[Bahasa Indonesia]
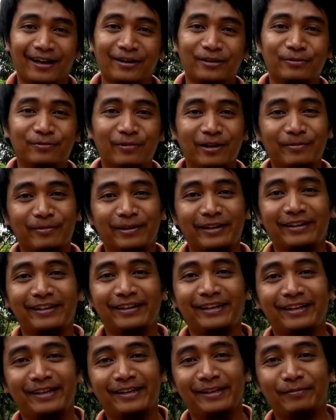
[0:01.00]
Halo semua, kembali
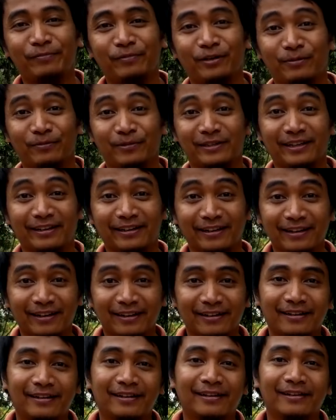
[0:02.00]
di Prolife
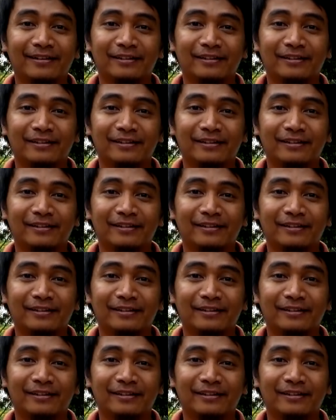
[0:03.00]
Channel.